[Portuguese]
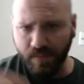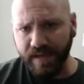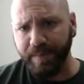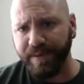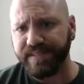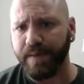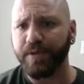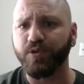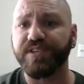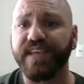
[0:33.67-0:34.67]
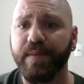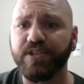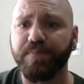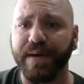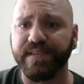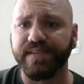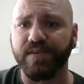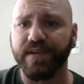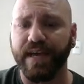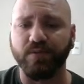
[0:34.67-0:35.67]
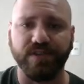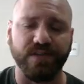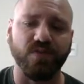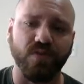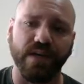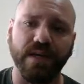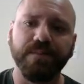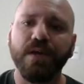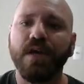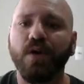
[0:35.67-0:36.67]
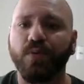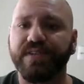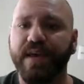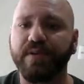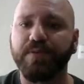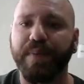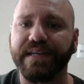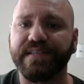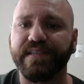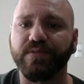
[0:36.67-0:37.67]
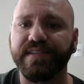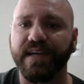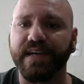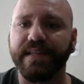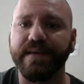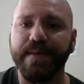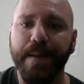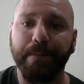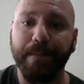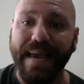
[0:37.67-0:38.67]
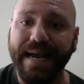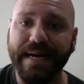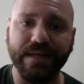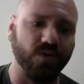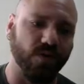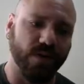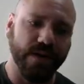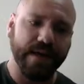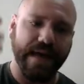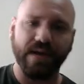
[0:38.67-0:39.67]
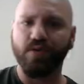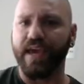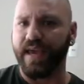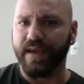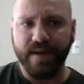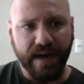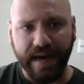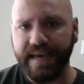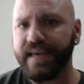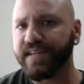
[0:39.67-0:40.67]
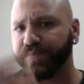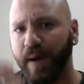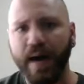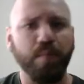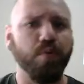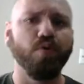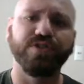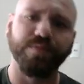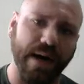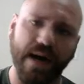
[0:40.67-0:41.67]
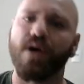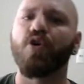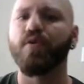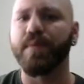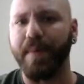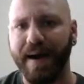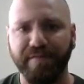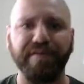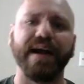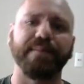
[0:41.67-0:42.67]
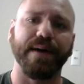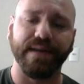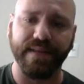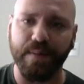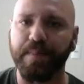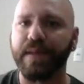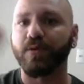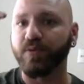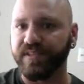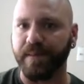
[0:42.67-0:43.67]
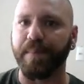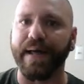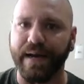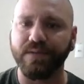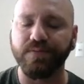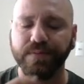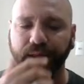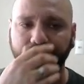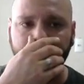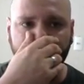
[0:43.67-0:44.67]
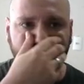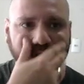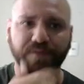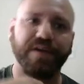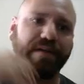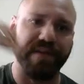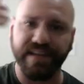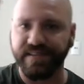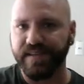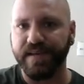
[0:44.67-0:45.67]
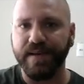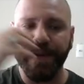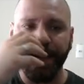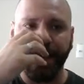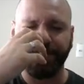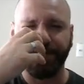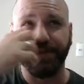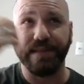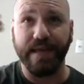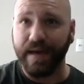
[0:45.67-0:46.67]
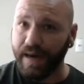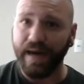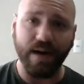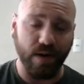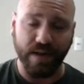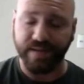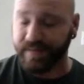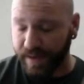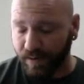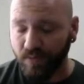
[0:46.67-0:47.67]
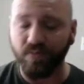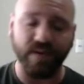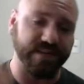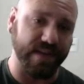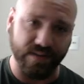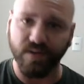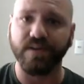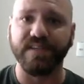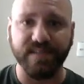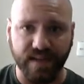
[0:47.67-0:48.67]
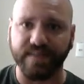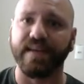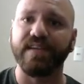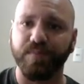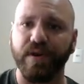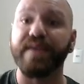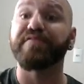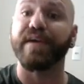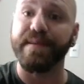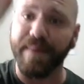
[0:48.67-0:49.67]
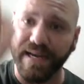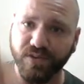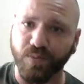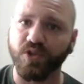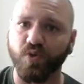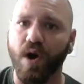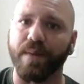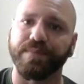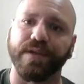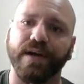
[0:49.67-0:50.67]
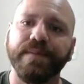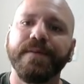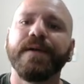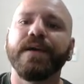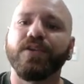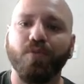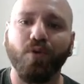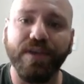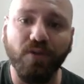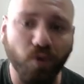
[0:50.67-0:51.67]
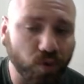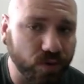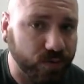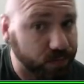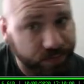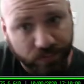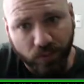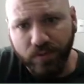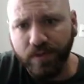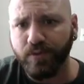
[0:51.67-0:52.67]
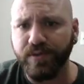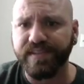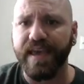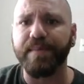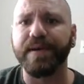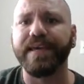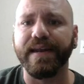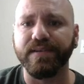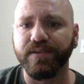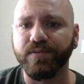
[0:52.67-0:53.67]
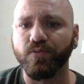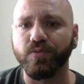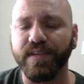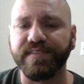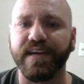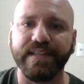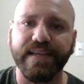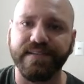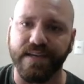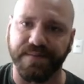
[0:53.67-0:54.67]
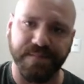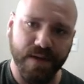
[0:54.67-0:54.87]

que basicamente o esquema de partição aqui era um Samsung, né? O esquema de partição desse HD mecânico era o que? Raiz, barra boot, barra home, barra var, barra tmp, tudo separado, né? Então ficava esse SDA, SDA1, SDA2, SDA3, por aí, e mais uma swap, tá? Então botei tudo, tudo o esquema que era nesse HDzinho.